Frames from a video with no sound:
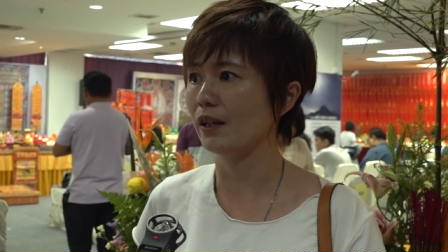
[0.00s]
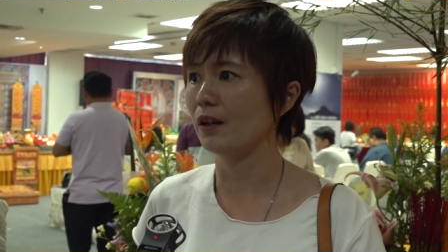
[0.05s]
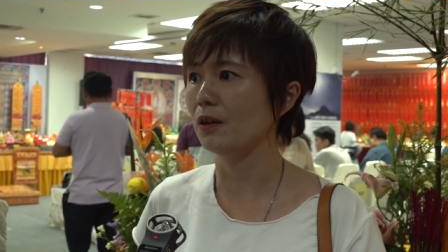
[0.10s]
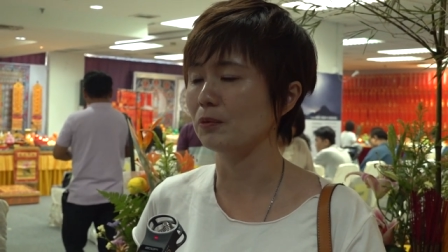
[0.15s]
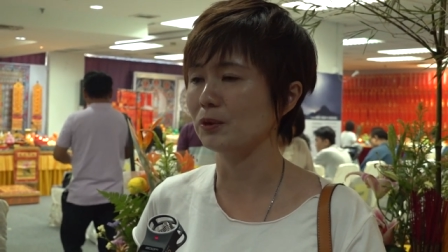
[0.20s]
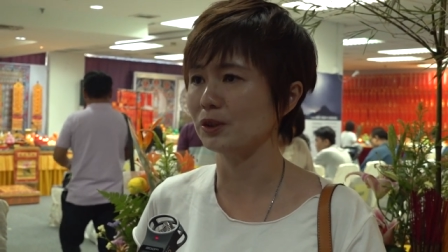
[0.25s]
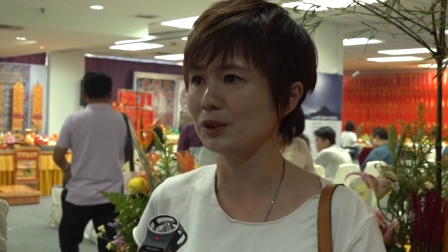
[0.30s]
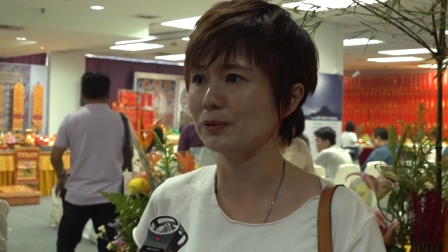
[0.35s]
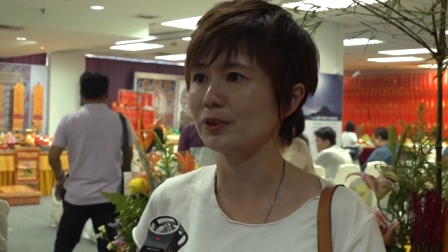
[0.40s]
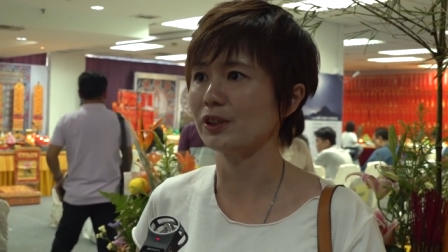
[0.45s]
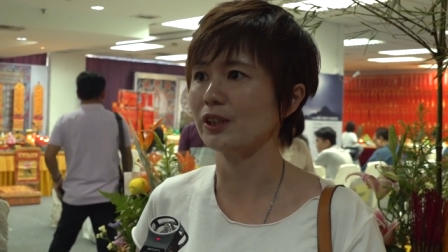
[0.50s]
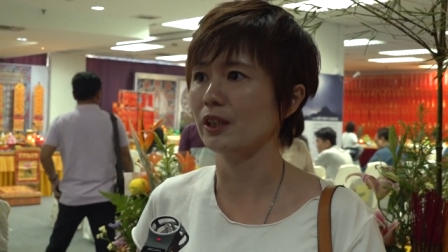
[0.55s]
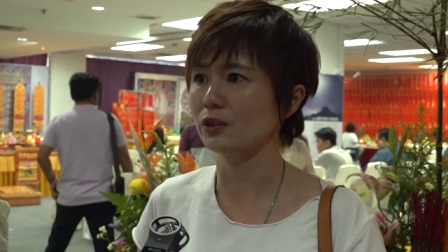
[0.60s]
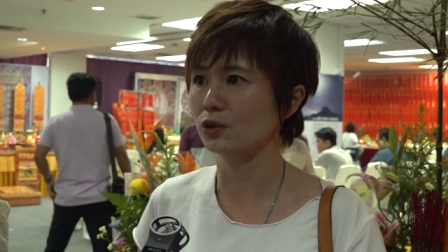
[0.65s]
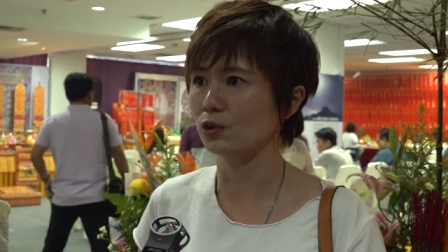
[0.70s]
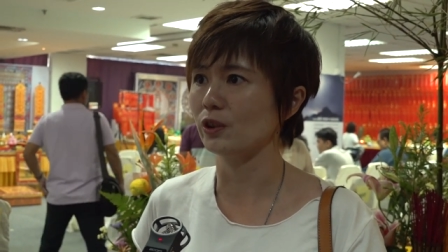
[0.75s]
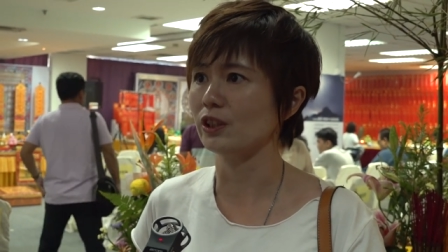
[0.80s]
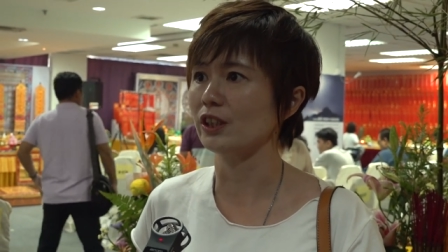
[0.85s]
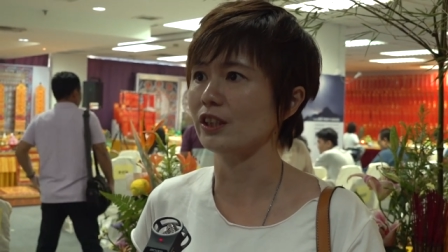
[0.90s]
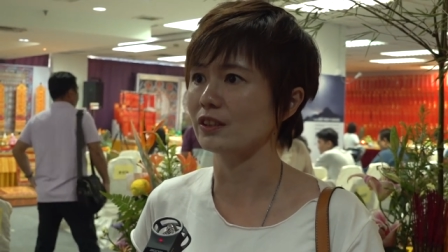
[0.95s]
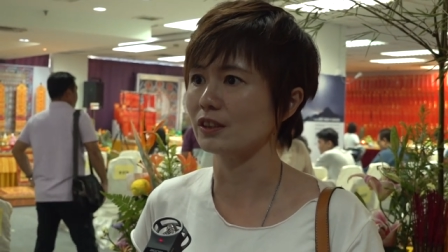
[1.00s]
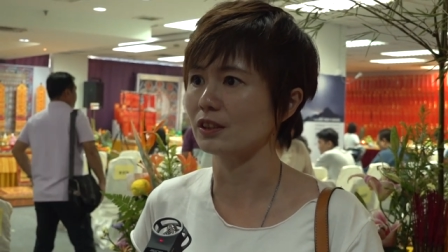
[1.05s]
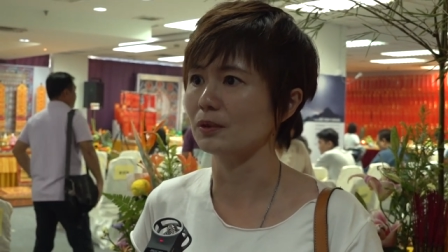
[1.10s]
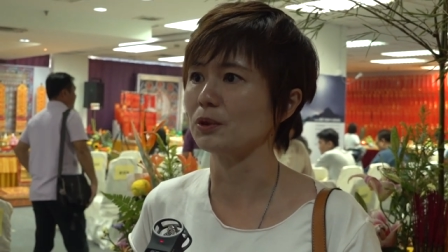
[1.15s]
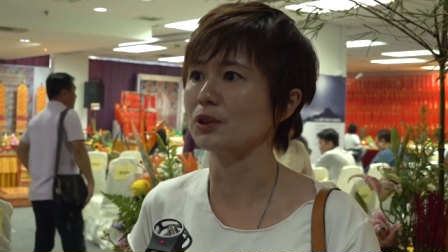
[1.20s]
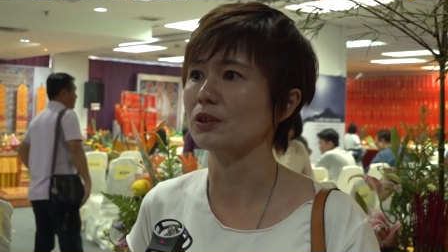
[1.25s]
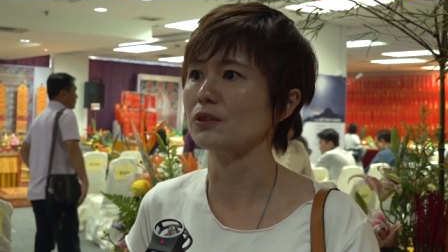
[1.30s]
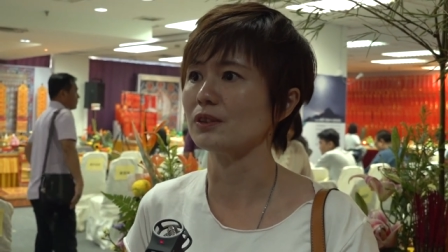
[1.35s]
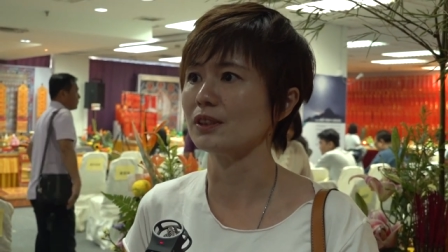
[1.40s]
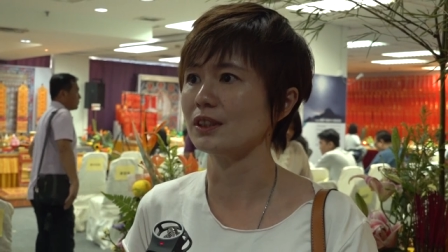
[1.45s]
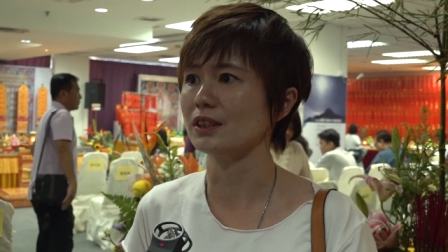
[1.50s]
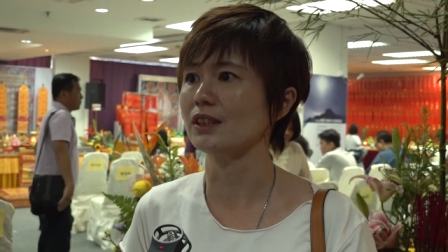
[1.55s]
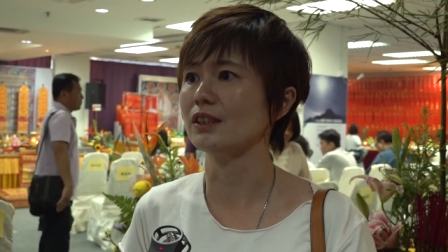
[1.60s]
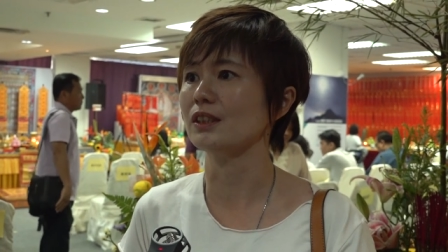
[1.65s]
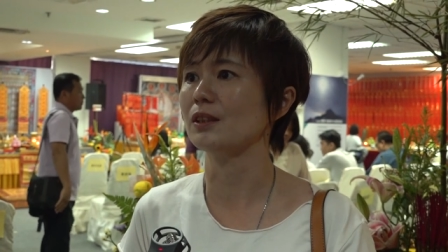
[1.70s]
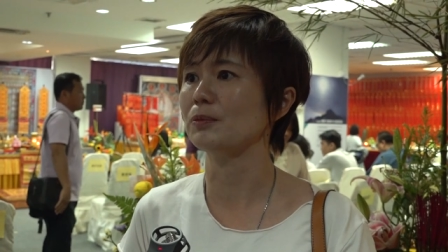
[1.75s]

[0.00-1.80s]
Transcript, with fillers: 那我们是不是要做一点什么东西，